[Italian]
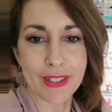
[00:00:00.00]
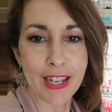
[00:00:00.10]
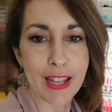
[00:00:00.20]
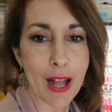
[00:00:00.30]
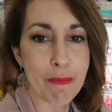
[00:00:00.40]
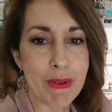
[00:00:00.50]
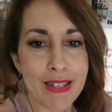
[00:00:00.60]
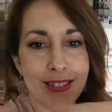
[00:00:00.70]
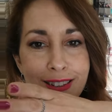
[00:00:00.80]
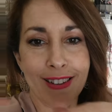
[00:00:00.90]

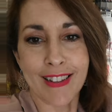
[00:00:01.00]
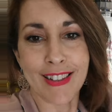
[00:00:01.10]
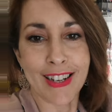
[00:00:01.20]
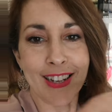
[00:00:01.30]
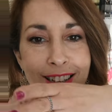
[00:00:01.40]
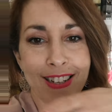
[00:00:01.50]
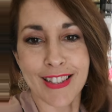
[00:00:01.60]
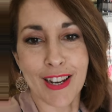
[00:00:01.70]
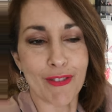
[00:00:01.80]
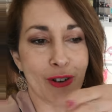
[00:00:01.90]
teletubbies attaccati al
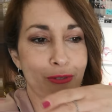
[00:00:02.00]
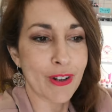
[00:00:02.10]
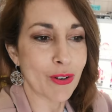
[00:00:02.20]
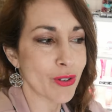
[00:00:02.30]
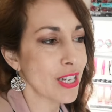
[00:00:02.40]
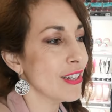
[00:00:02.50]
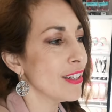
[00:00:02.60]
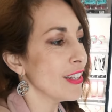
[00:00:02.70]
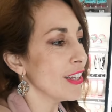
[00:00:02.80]
telefono e fanno così,